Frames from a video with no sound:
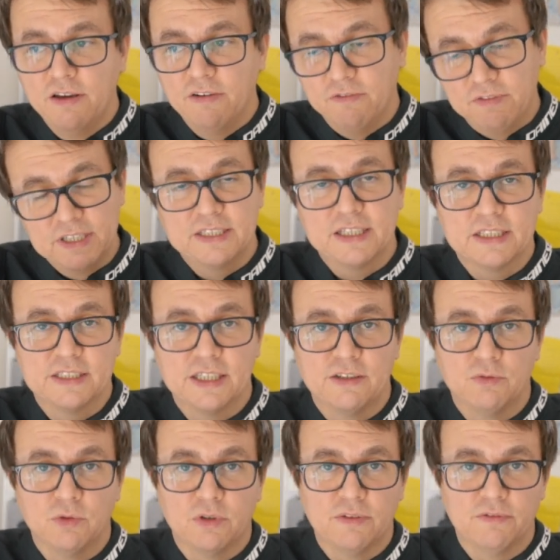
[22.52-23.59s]
высказать
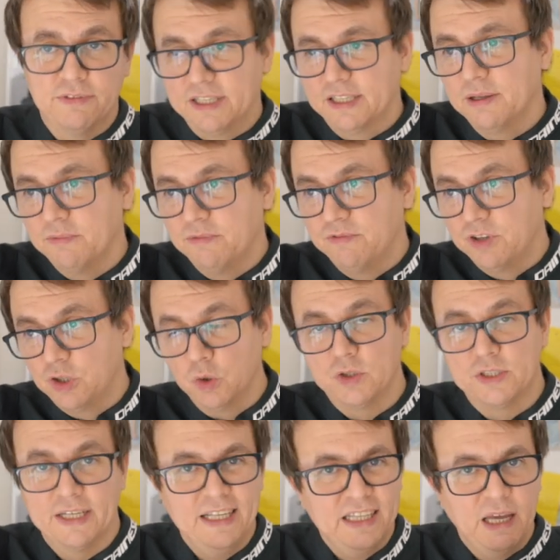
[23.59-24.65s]
вот в этом
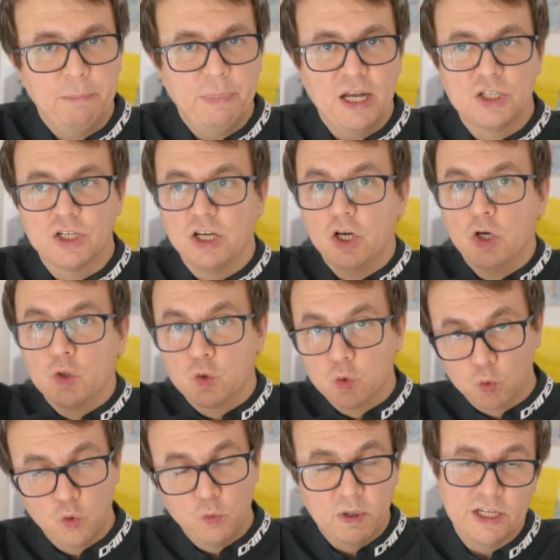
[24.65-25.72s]
видосе. Это опять же
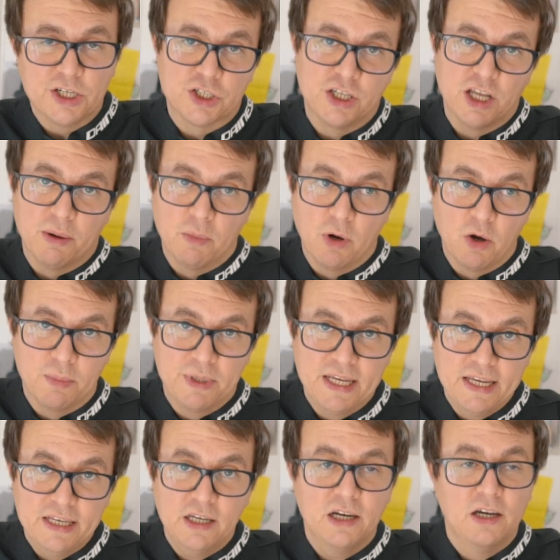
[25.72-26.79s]
сугубо личное мое
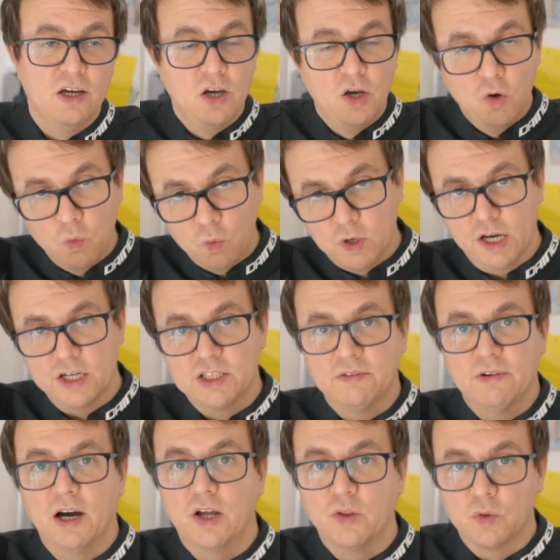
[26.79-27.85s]
мнение – у
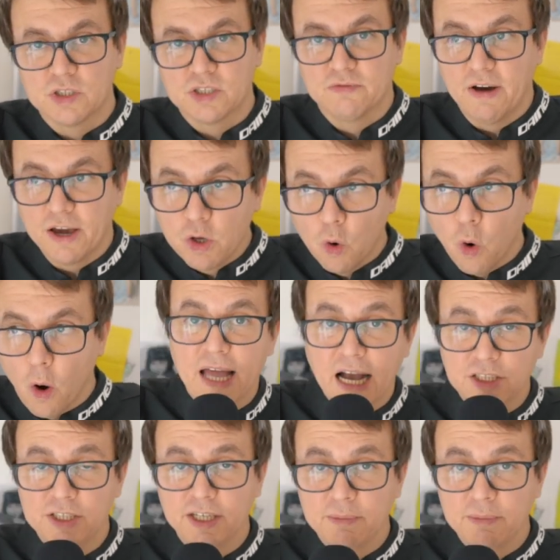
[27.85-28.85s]
каждого оно свое. Также,